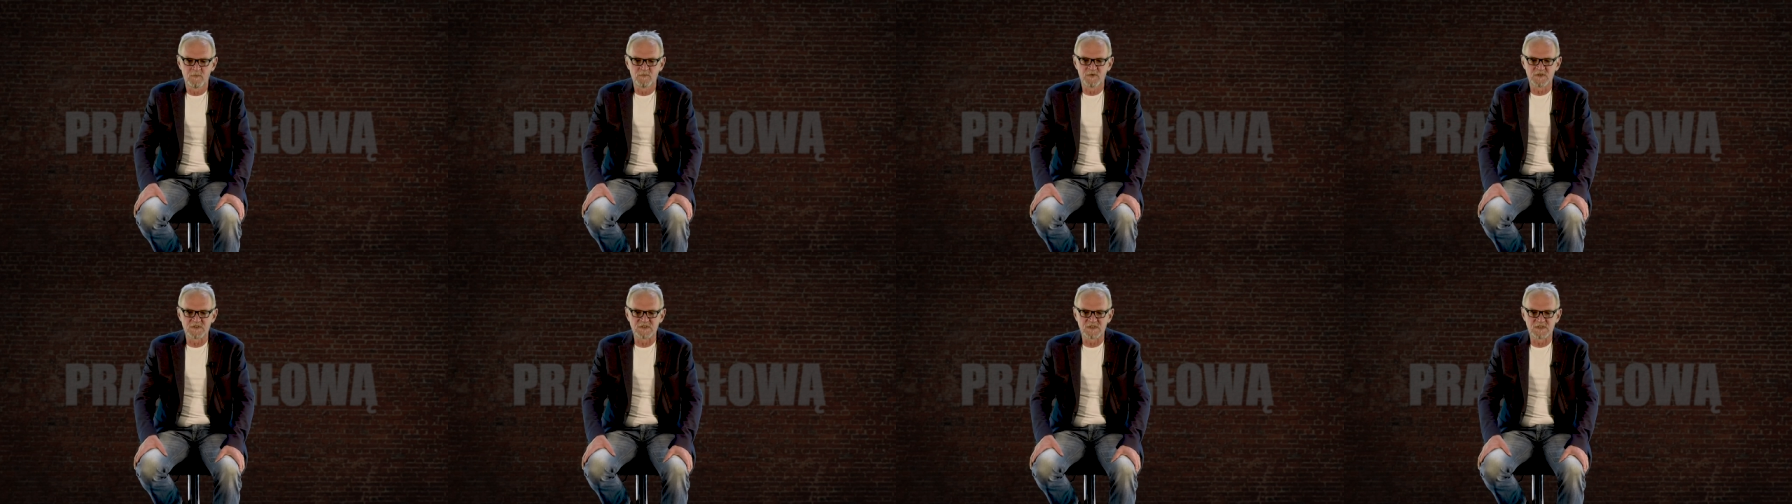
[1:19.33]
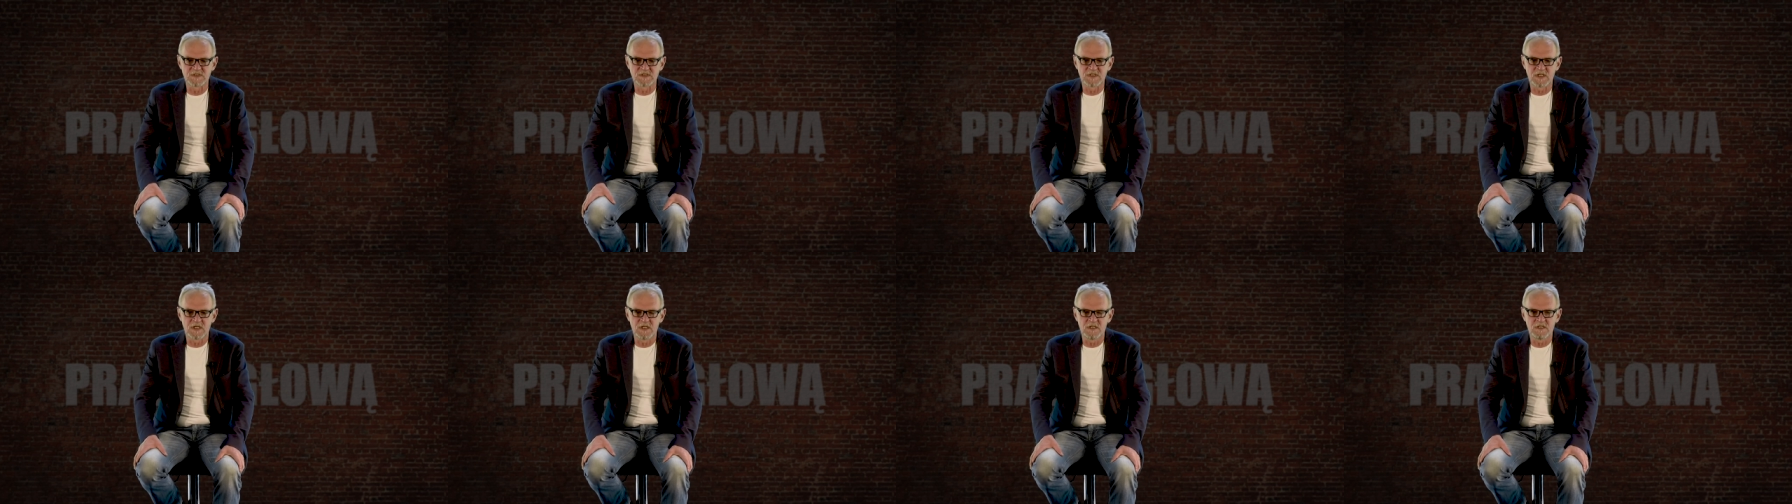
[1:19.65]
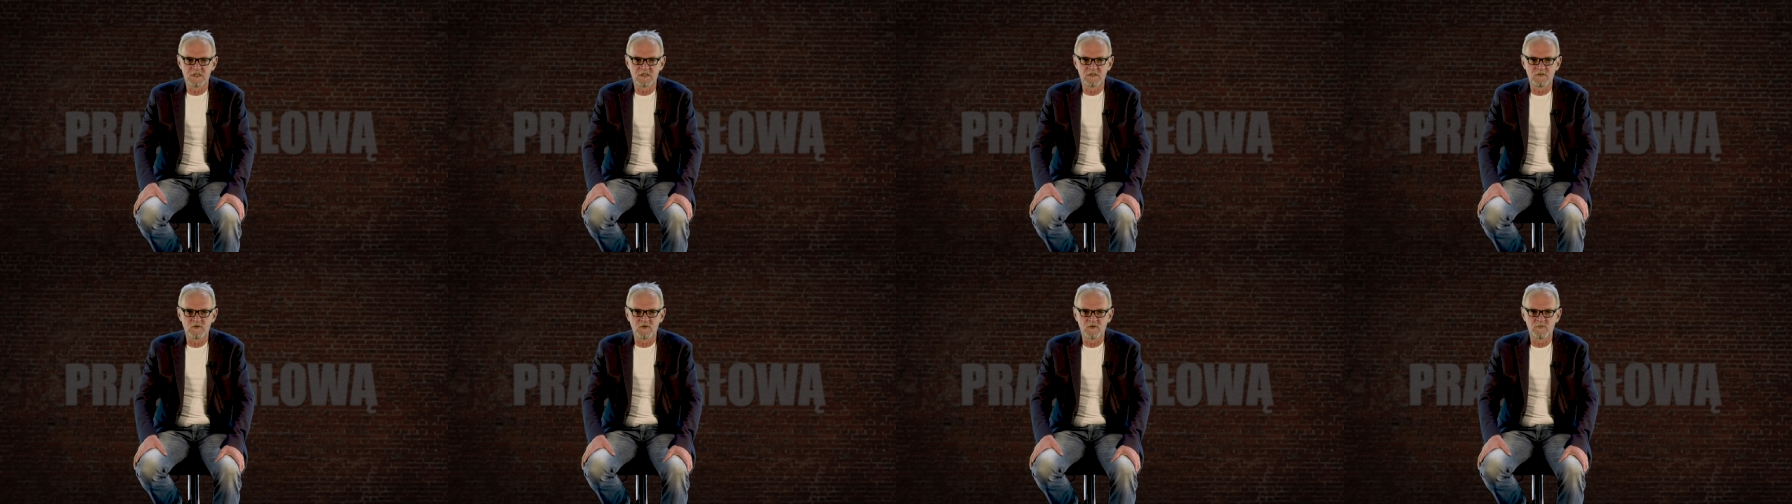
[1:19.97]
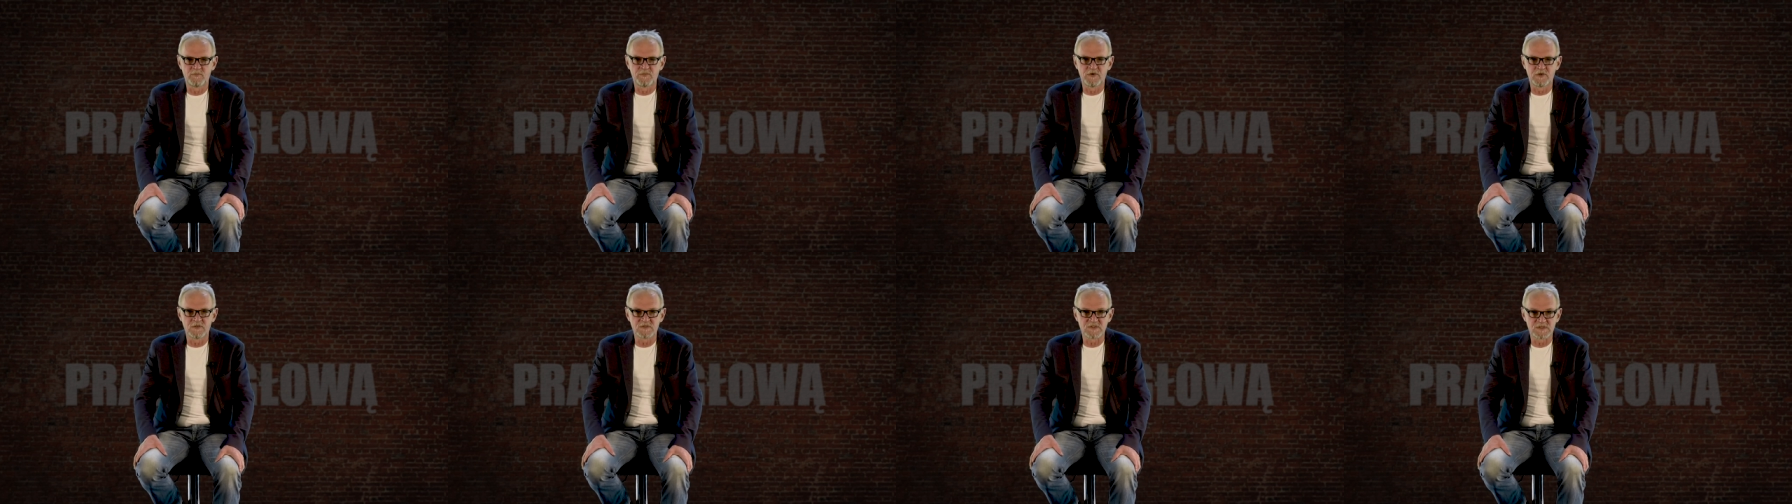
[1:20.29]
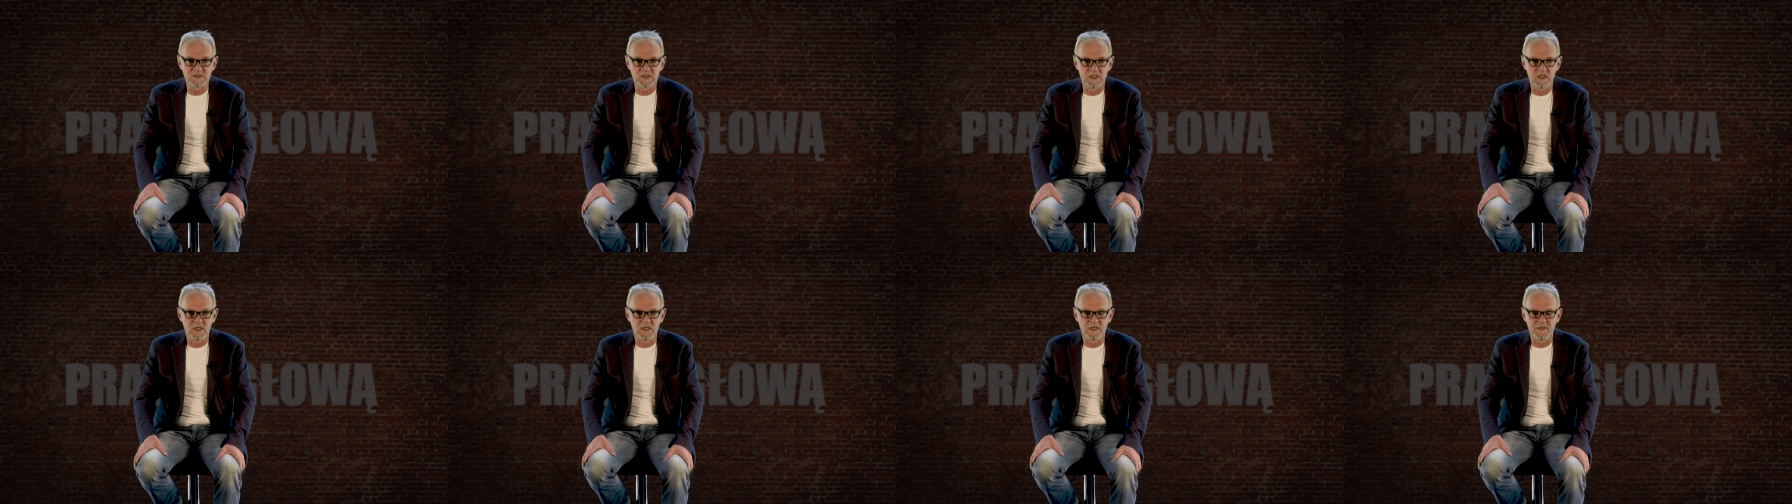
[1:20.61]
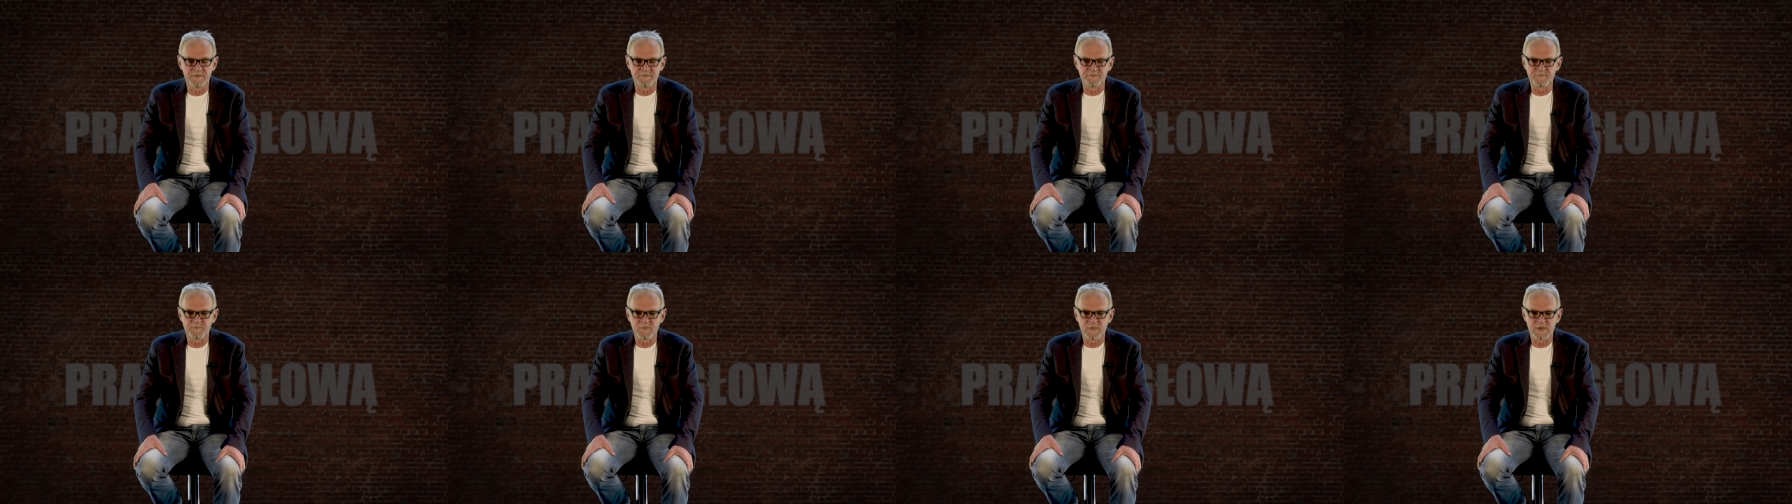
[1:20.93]
pozostaje no,
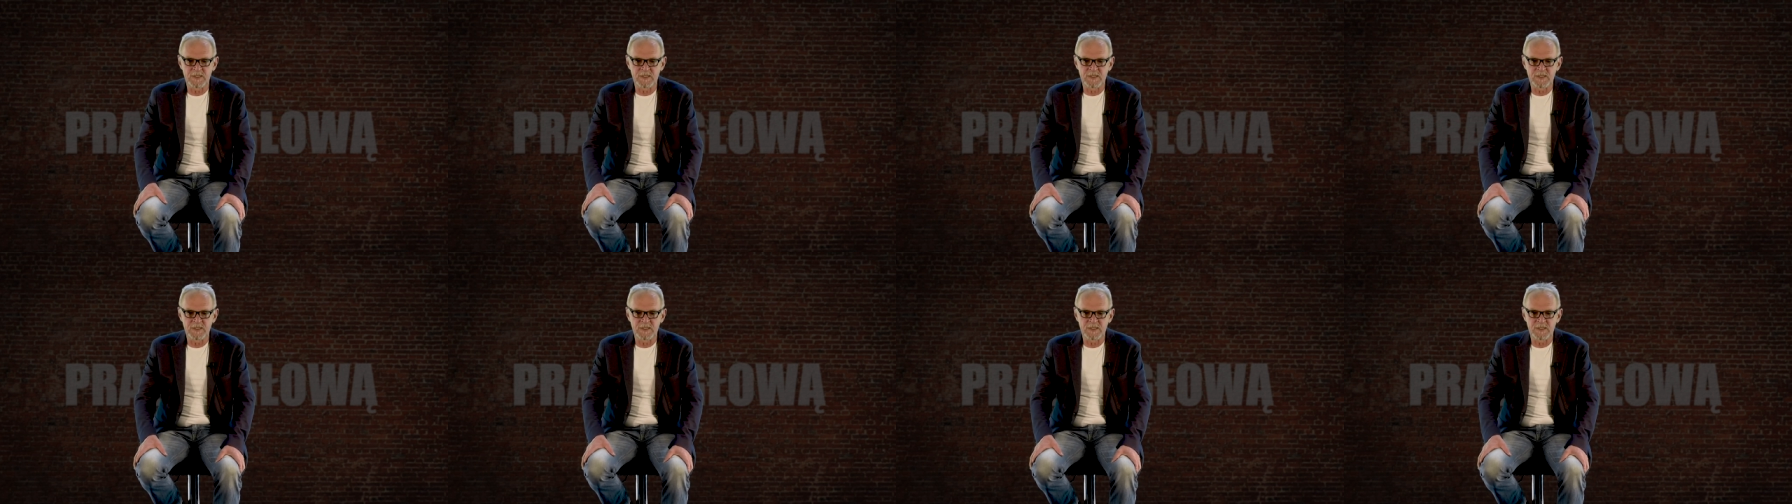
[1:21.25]
poza